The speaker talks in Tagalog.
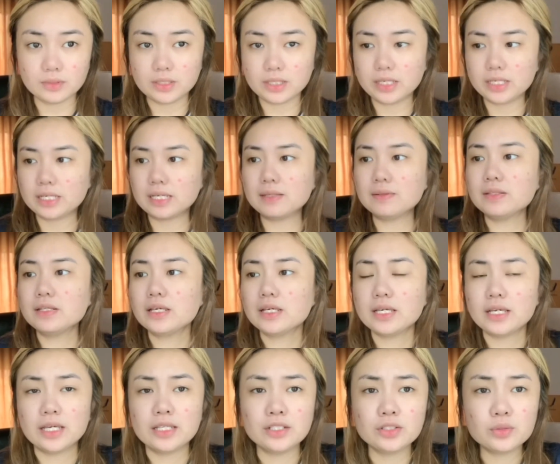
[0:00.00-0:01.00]
Ayan.
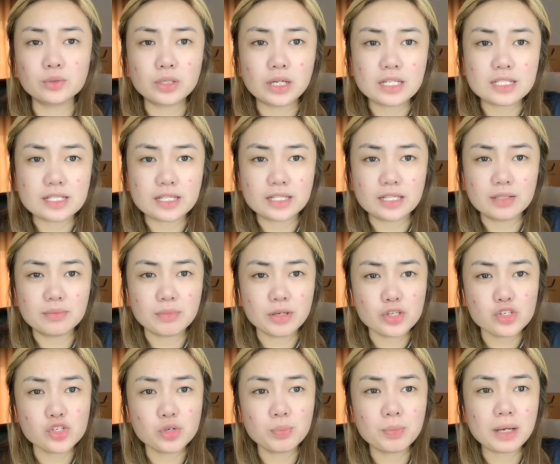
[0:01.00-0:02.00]
And dito guys, ayan,
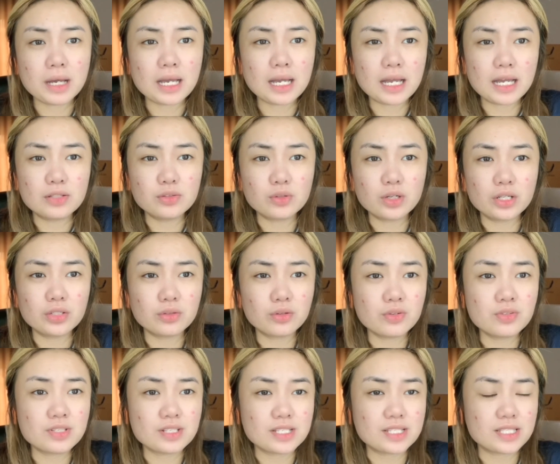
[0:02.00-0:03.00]
medyo maano ano nga yung
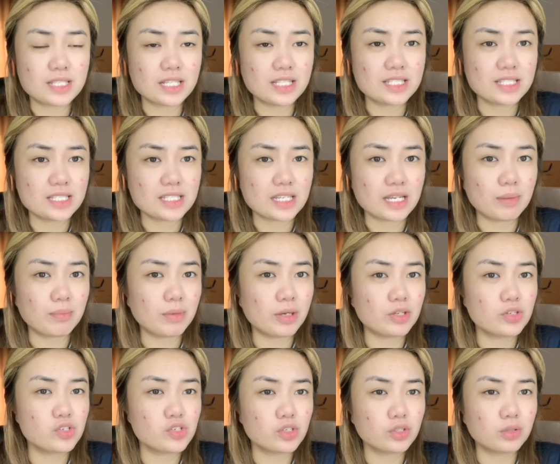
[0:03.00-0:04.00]
consistency niya,
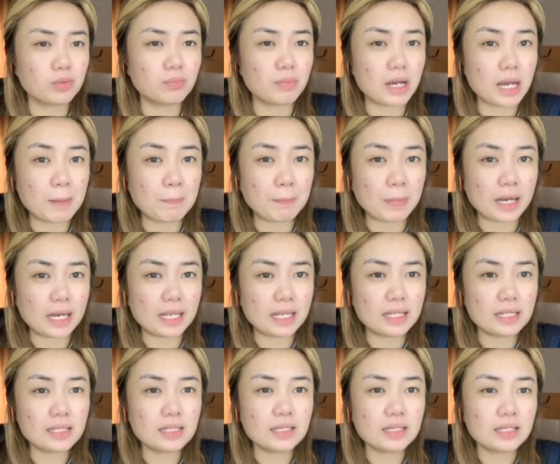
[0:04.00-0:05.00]
medyo
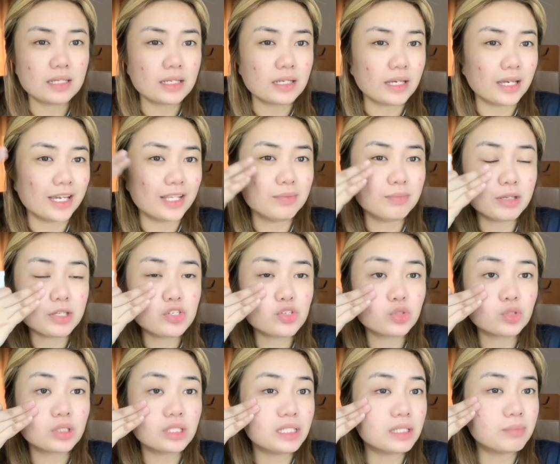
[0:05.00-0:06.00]
makapal at medyo
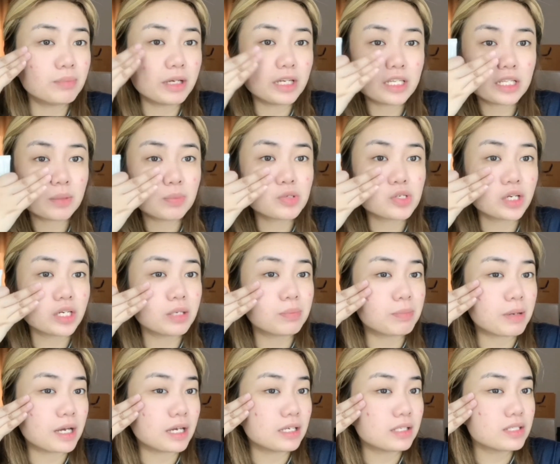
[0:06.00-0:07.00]
thick, mahirap siyang
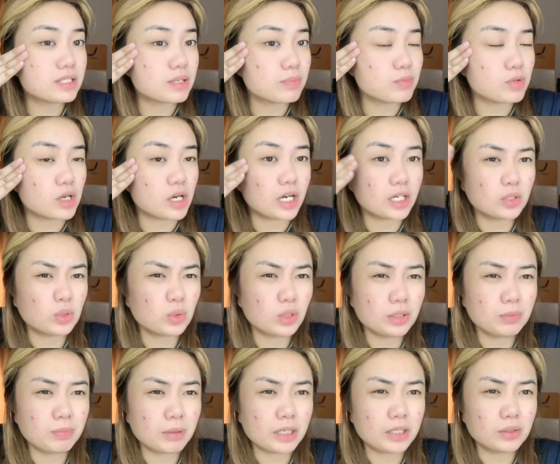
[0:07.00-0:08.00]
ipahid sa mukha.
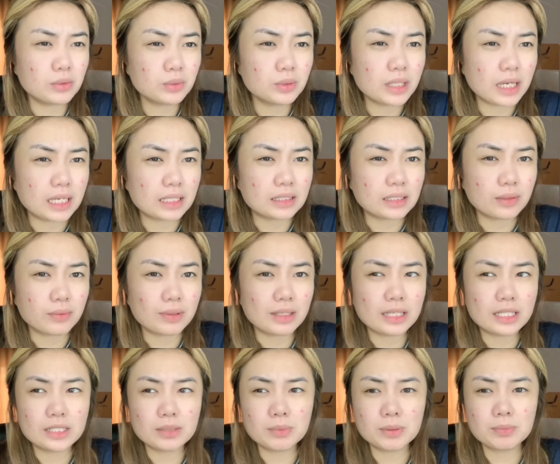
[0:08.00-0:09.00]
Katulad pa rin nung dati, wala
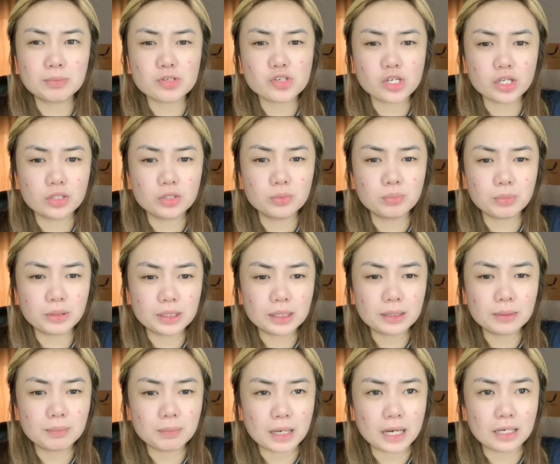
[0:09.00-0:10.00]
naman masyadong
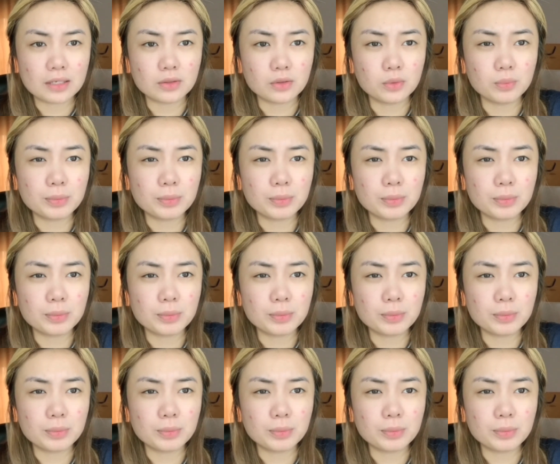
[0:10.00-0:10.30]
pinagbago.